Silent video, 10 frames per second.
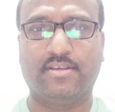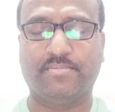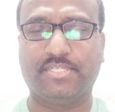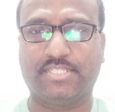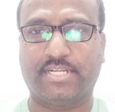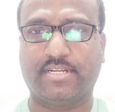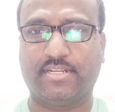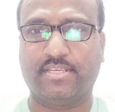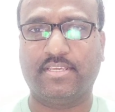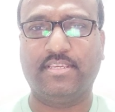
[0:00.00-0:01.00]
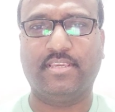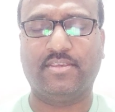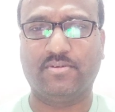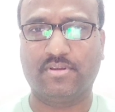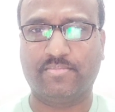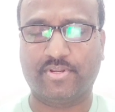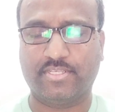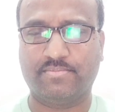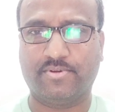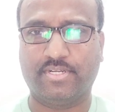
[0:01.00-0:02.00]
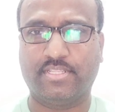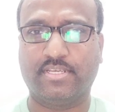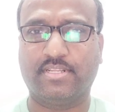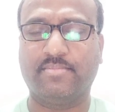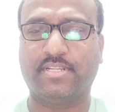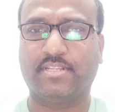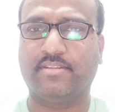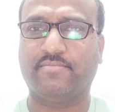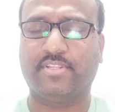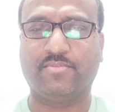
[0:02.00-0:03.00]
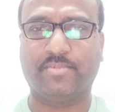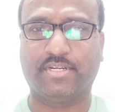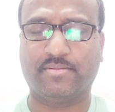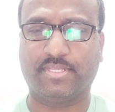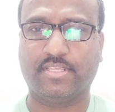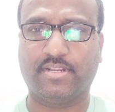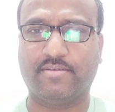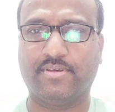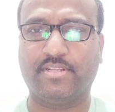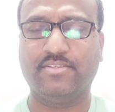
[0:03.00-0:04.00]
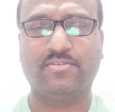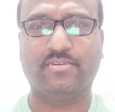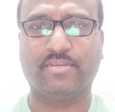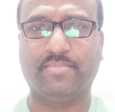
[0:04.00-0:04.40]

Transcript: అబ్జర్వ్ చేయడానికి ఏదో ఒక ప్రైస్ పాయింట్ దగ్గర మనకి నిఫ్టీ మూమెంటం అయితే రావాలి సో